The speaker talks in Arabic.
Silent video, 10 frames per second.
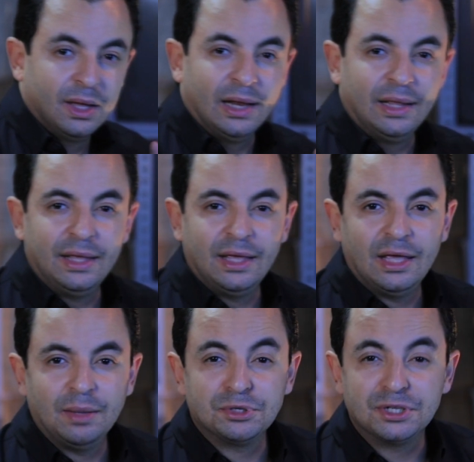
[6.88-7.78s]

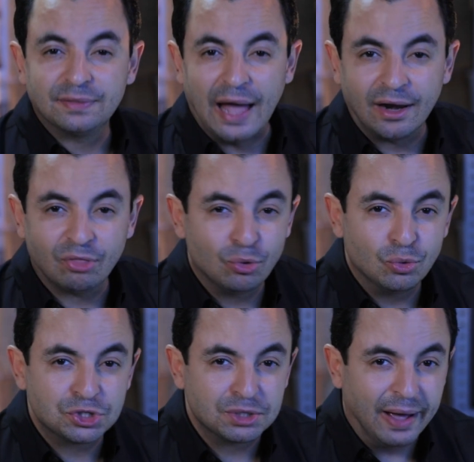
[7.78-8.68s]
اللي باش نتعرضوا
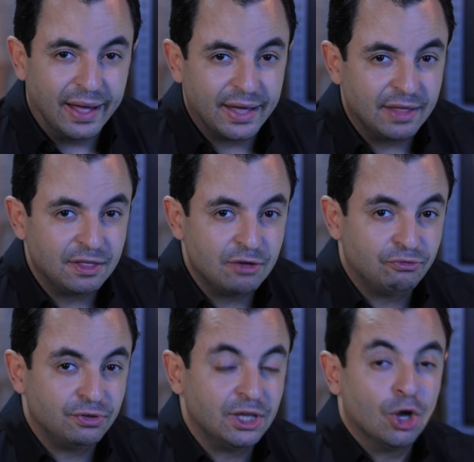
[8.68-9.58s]
له الجمعة هذه
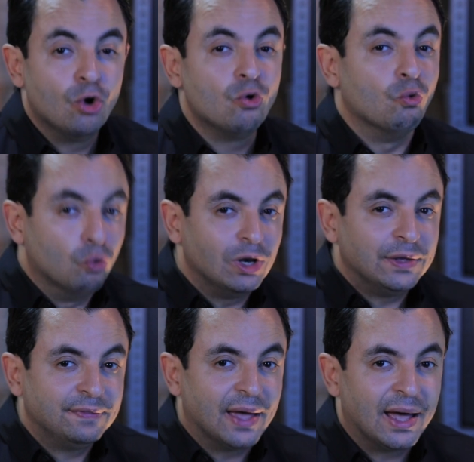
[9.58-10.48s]
في
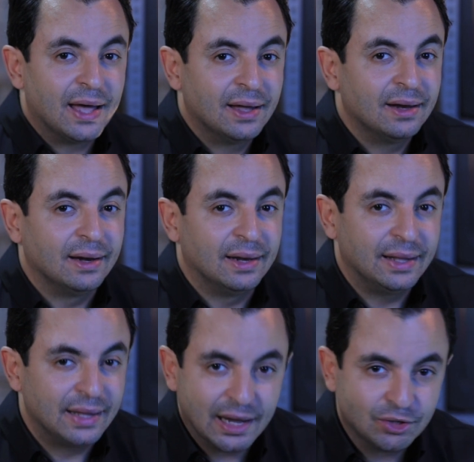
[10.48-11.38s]
ولد
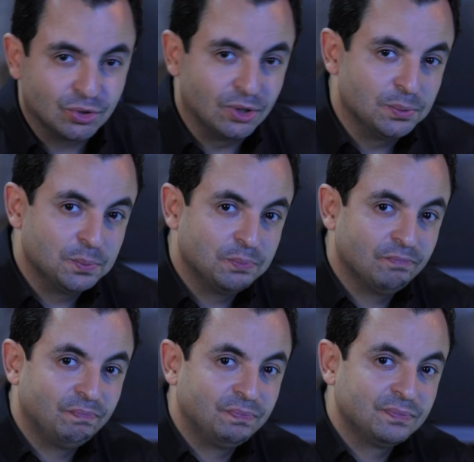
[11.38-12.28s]
ليقتل
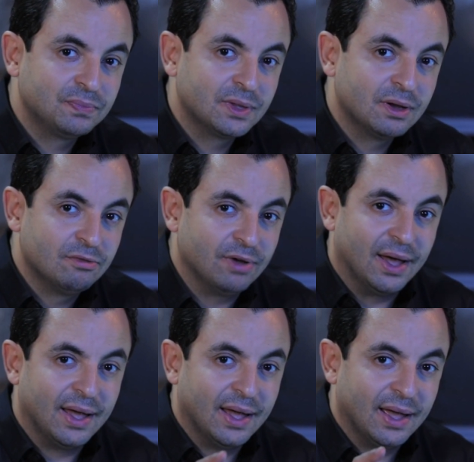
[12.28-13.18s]

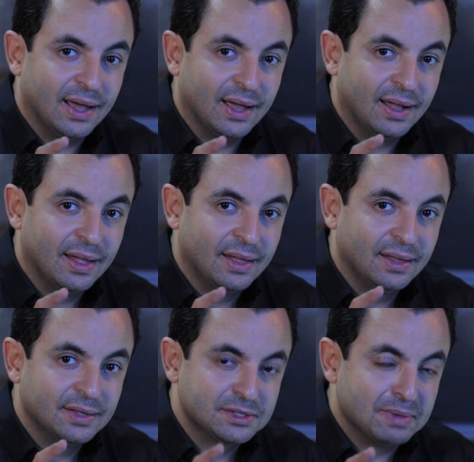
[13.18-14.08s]

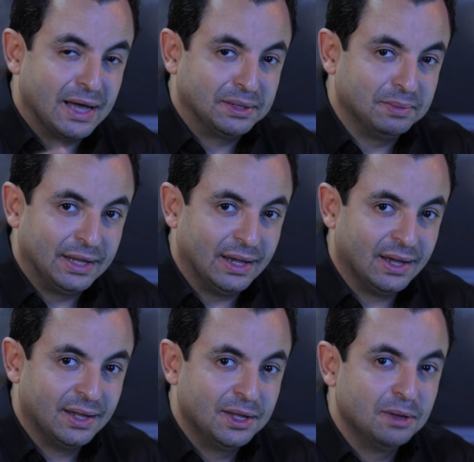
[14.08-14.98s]
فاسمعني
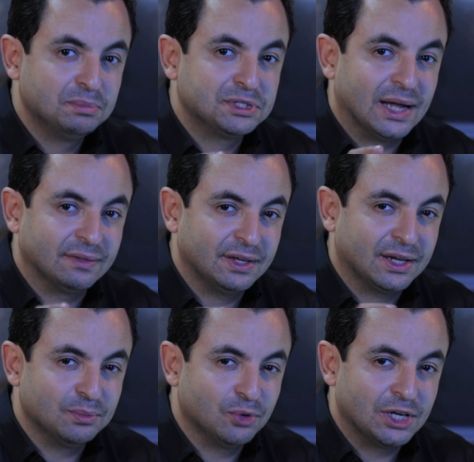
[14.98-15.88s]
مليح باش
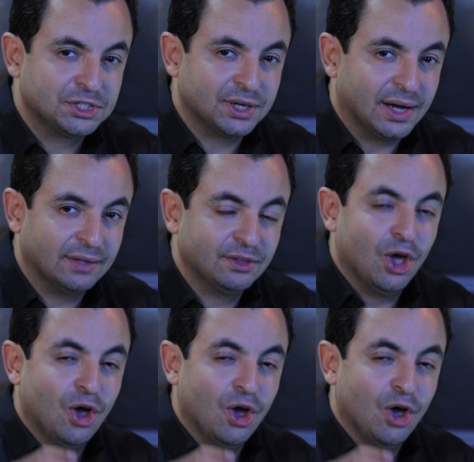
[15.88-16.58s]
نعطيك المؤشرات